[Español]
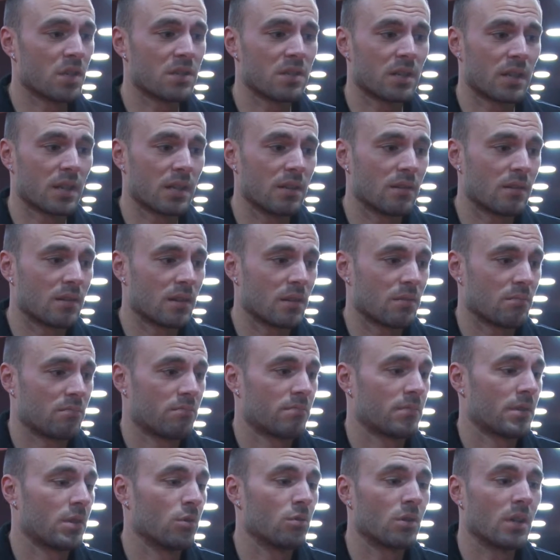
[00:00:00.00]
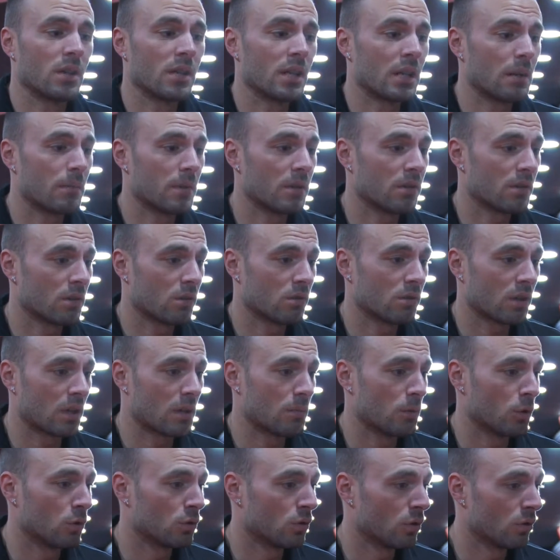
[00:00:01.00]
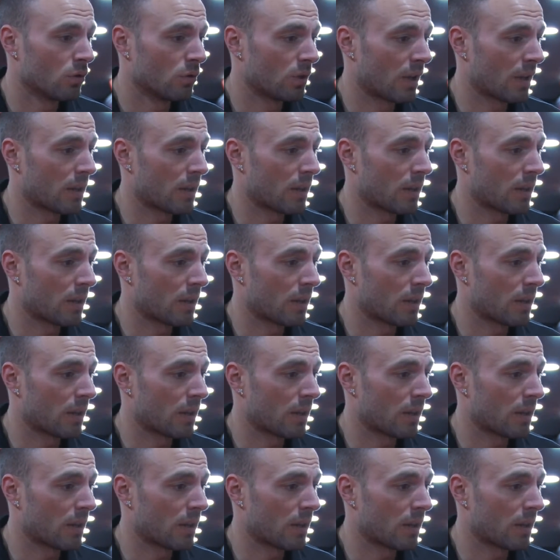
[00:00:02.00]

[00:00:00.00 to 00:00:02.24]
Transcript: exigente, pero técnicamente lo tenemos todo.